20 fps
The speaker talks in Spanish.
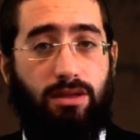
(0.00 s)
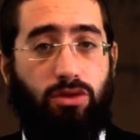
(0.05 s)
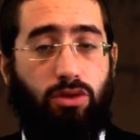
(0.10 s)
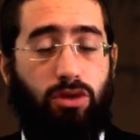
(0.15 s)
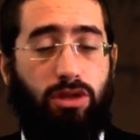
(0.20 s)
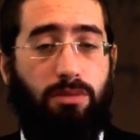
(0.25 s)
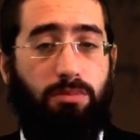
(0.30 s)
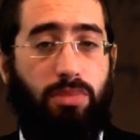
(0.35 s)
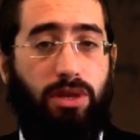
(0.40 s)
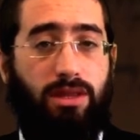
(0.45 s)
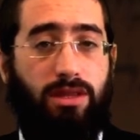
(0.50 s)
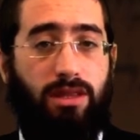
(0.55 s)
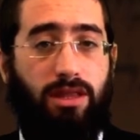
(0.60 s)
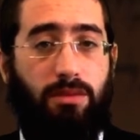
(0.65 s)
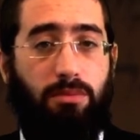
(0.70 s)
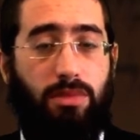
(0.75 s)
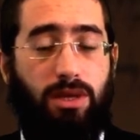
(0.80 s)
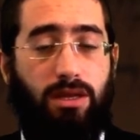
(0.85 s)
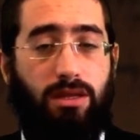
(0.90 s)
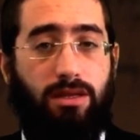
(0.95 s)
no depende de
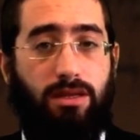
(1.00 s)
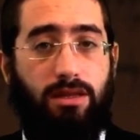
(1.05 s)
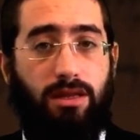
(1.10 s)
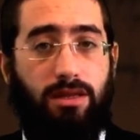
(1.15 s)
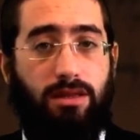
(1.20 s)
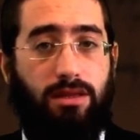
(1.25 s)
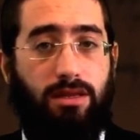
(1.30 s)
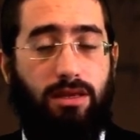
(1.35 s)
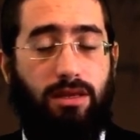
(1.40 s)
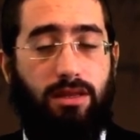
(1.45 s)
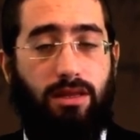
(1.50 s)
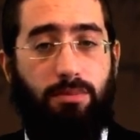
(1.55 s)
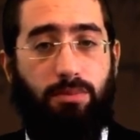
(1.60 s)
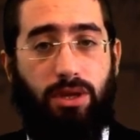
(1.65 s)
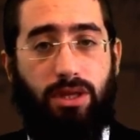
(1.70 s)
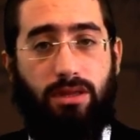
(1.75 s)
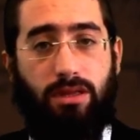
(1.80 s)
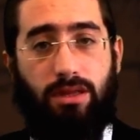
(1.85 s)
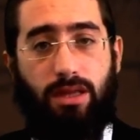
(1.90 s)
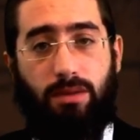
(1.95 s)
mí ni de ti,
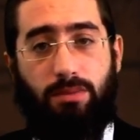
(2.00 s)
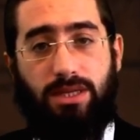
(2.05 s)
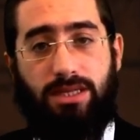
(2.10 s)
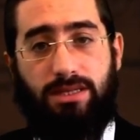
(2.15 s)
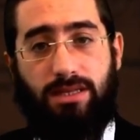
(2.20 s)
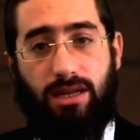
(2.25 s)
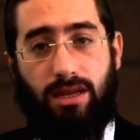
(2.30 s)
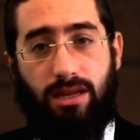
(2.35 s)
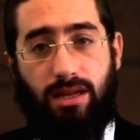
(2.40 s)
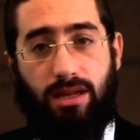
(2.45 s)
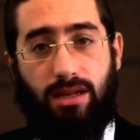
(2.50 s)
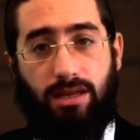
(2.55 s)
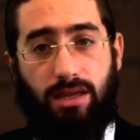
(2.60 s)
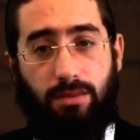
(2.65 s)
depende de Am Israel,